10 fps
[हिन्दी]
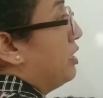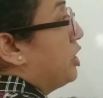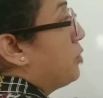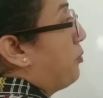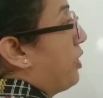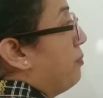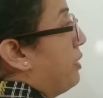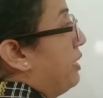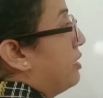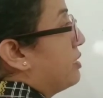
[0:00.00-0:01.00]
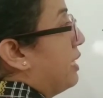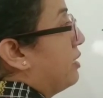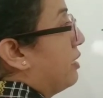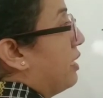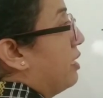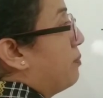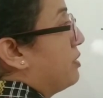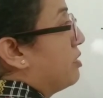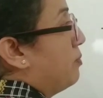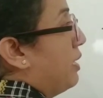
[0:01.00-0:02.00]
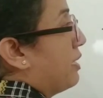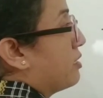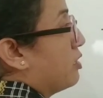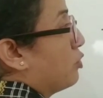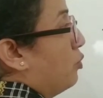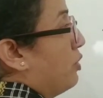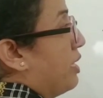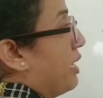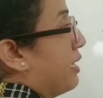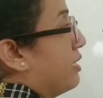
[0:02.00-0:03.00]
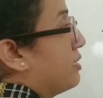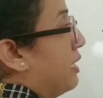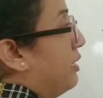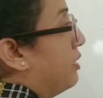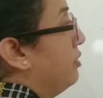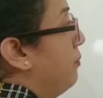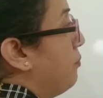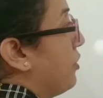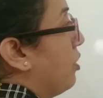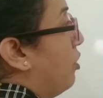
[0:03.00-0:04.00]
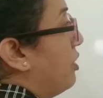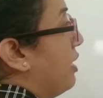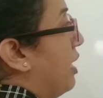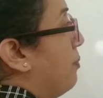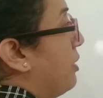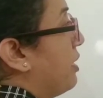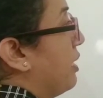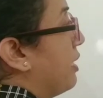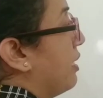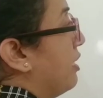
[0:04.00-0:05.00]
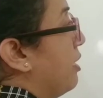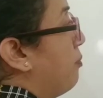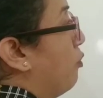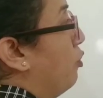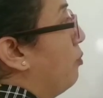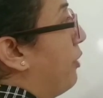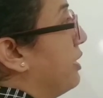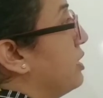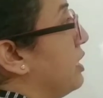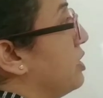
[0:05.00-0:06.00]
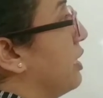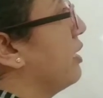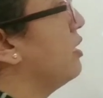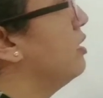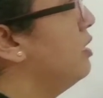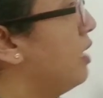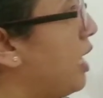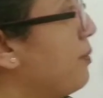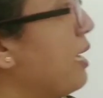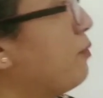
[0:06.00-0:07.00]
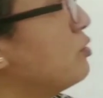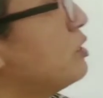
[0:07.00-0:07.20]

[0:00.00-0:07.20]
जिस पॉइंट पर इंटरसेक्ट करेगा प्रिंसिपल एक्सिस को ये आएगा सेंटर और यहाँ पर क्या आएगा ये पोल पॉइंट आ जाएगा अभी आपको